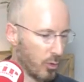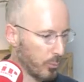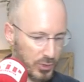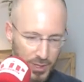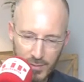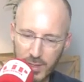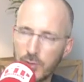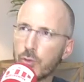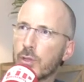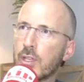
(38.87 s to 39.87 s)
on peut
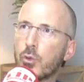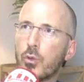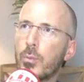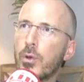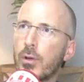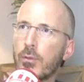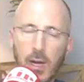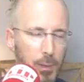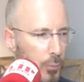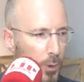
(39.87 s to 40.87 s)
travailler sur des troubles, euh,
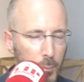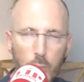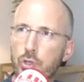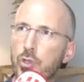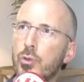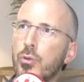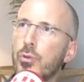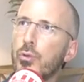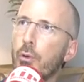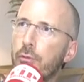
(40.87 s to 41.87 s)
voilà, problèmes au
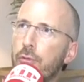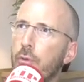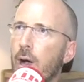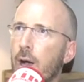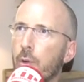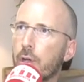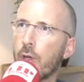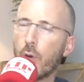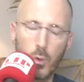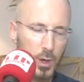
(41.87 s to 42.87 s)
genou, au foie, au
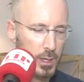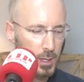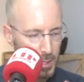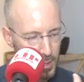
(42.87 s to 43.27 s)
cœur, aux rein.